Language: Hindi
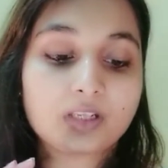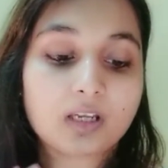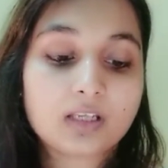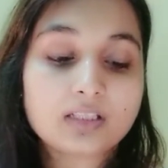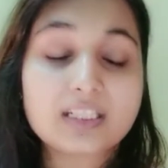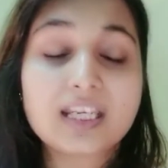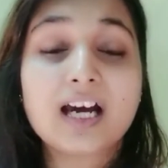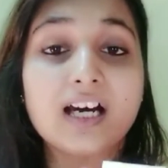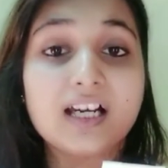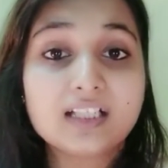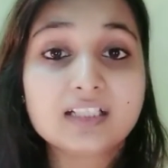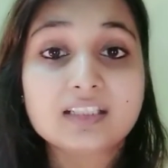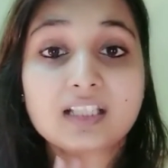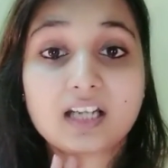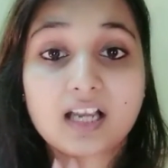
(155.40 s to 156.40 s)
ये हर
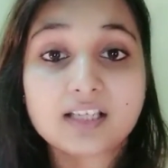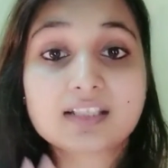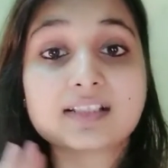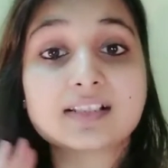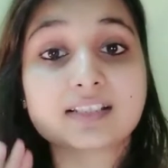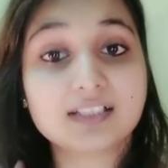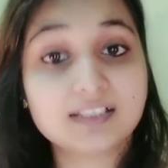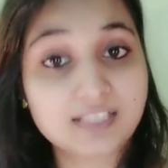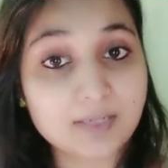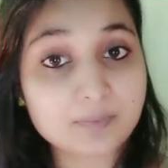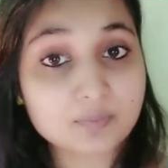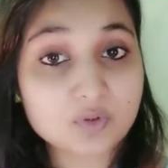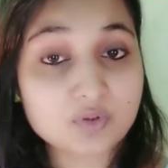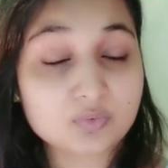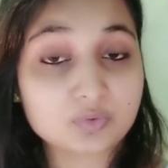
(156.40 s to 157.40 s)
तरह के स्किन टाइप
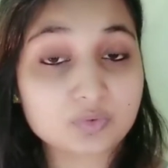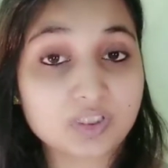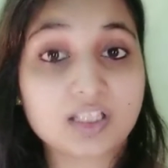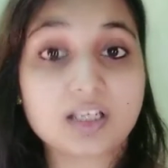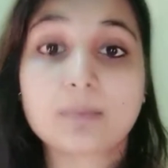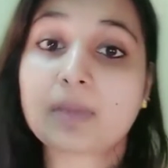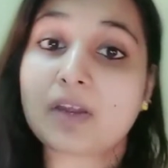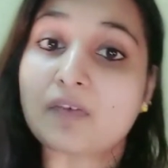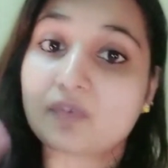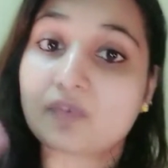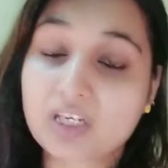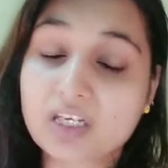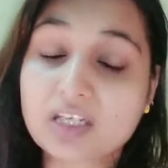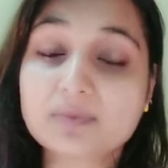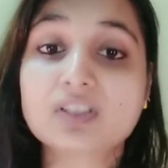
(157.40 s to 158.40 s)
को सूट करेगा मैं
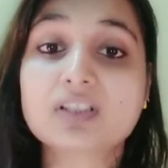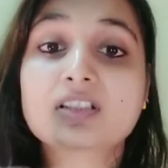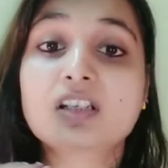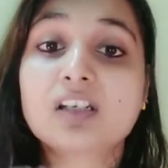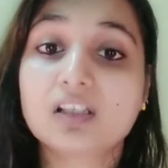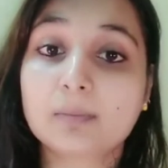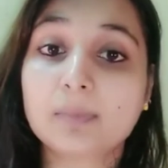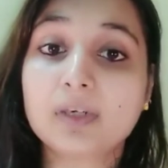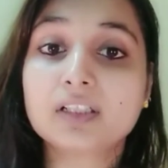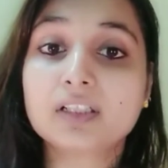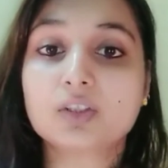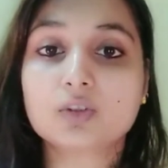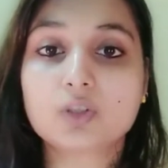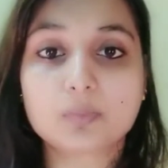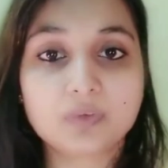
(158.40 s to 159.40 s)
वही चीज़ें रिकमेंड
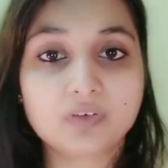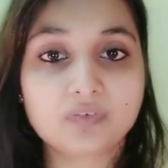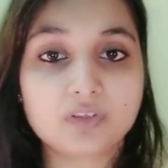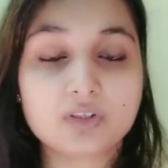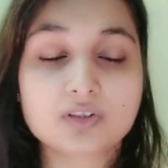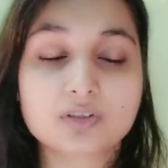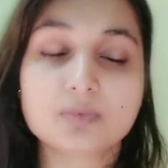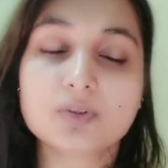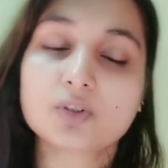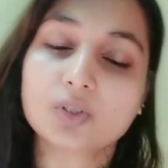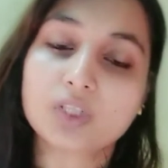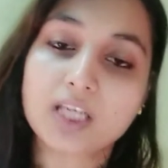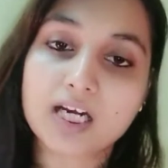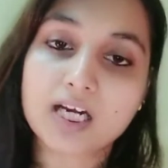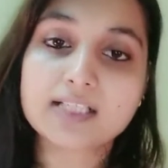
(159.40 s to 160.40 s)
करती हूँ अपने वीडियोस में जो कि
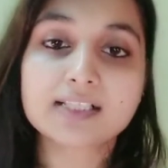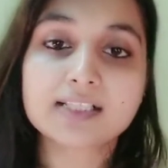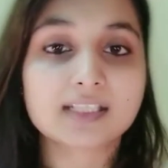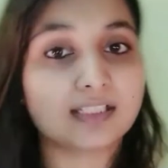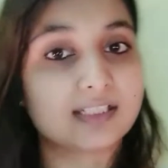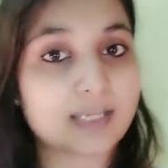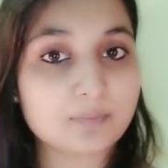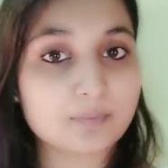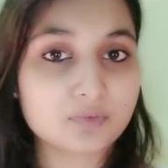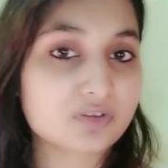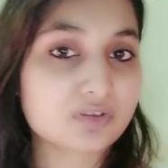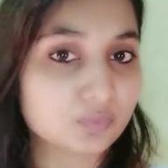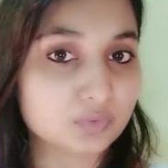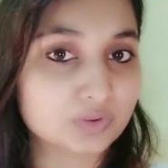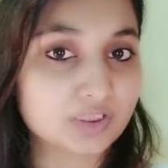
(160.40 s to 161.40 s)
हर स्किन टाइप को
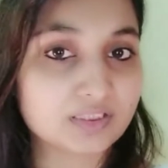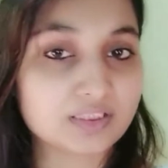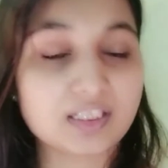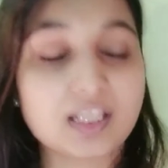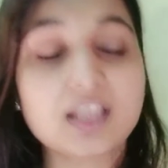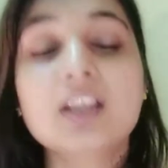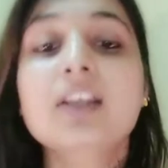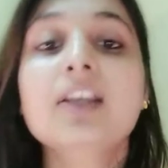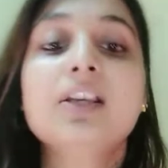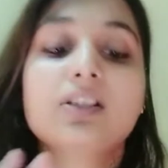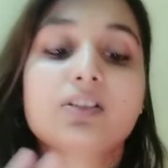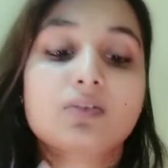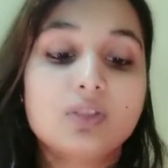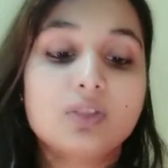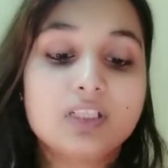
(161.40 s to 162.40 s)
सूट करती है
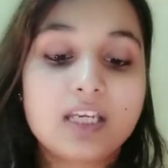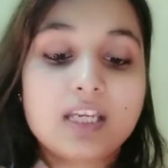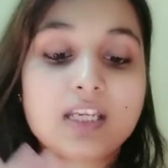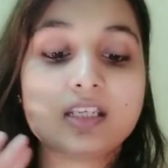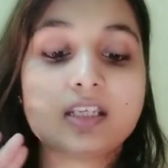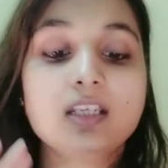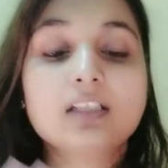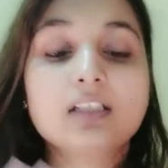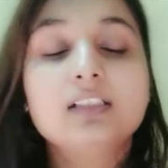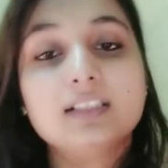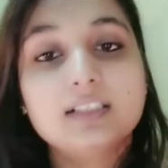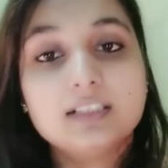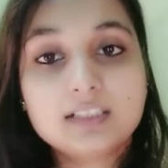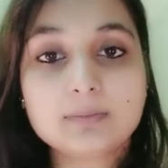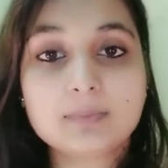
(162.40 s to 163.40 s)
सो so, ये
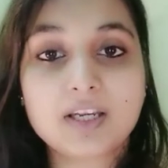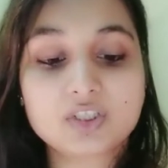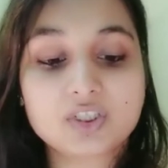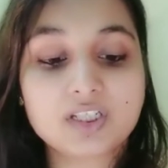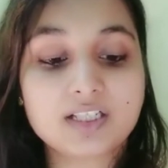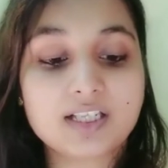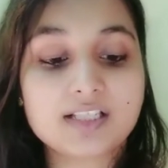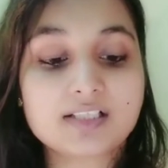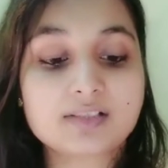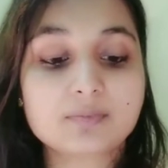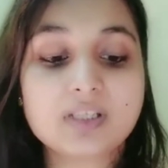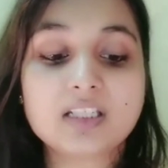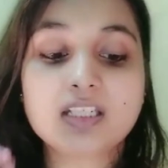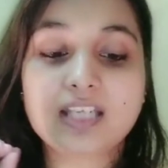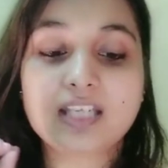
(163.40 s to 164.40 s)
क्लियरली मैंशन है इसमें
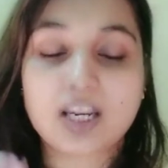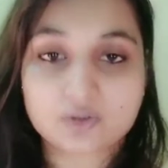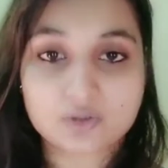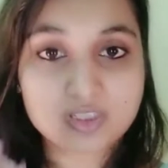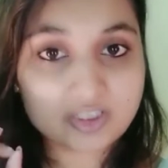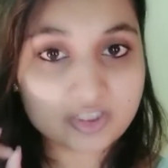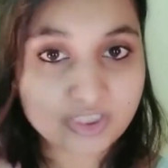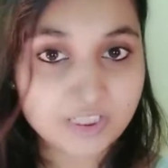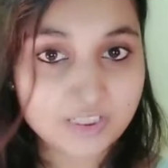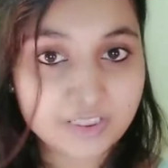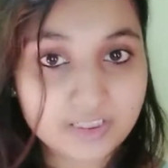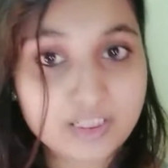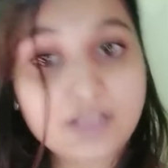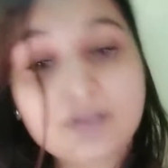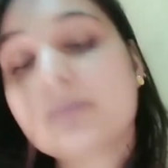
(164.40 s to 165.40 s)
कि नेचुरल एंड
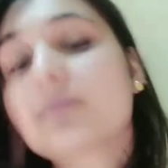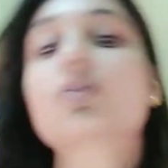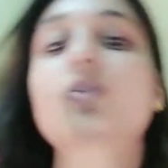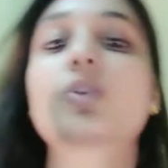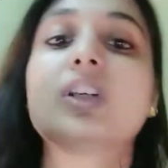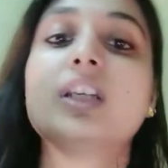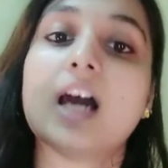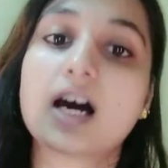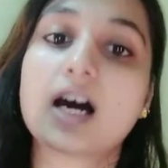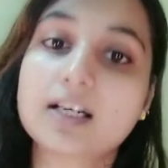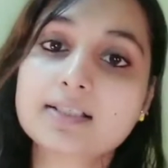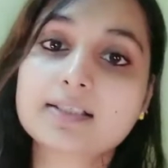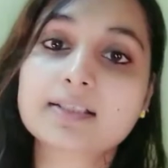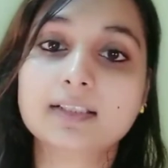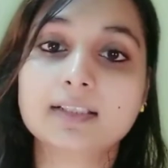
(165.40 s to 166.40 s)
जेंटल है जो कि हर
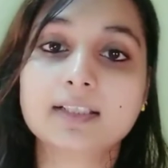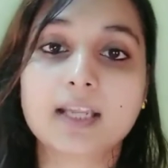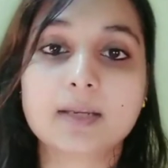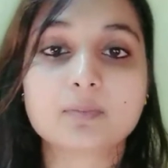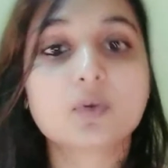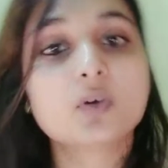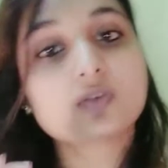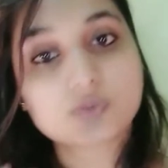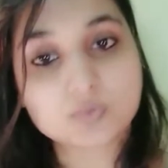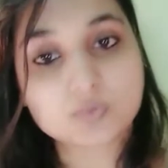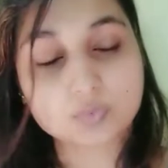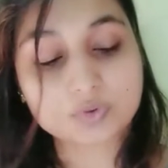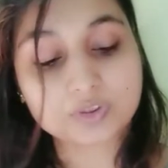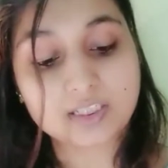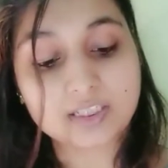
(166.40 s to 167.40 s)
स्किन टाइप को
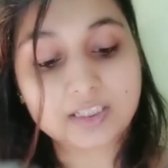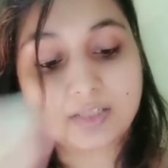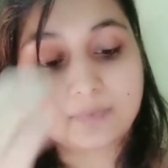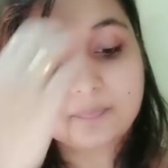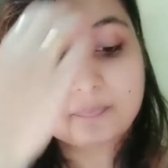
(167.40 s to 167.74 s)
सूट करेगा